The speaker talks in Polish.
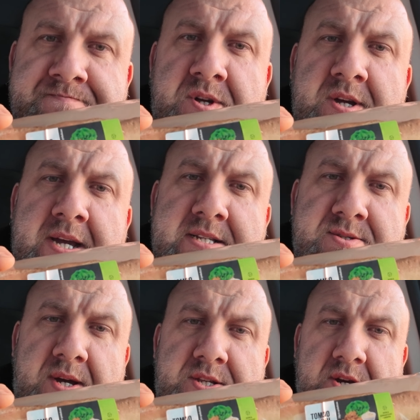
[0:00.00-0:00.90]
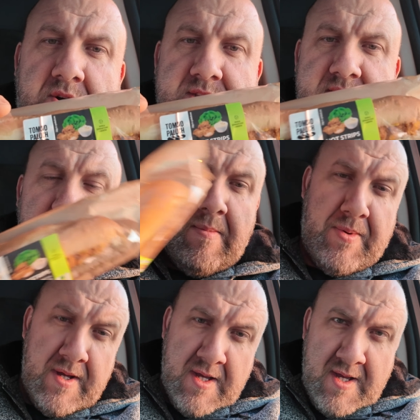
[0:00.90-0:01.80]
No i jest, słuchajcie, hot
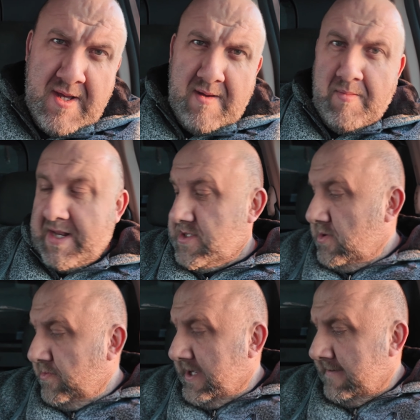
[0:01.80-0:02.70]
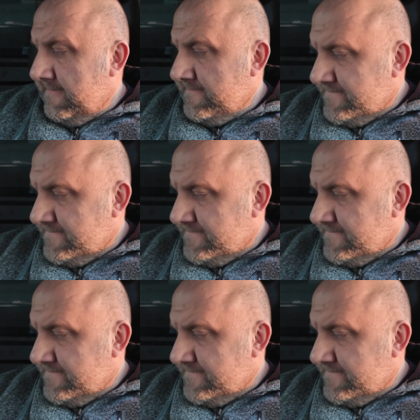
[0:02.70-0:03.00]
stripe. Bardzo lubię.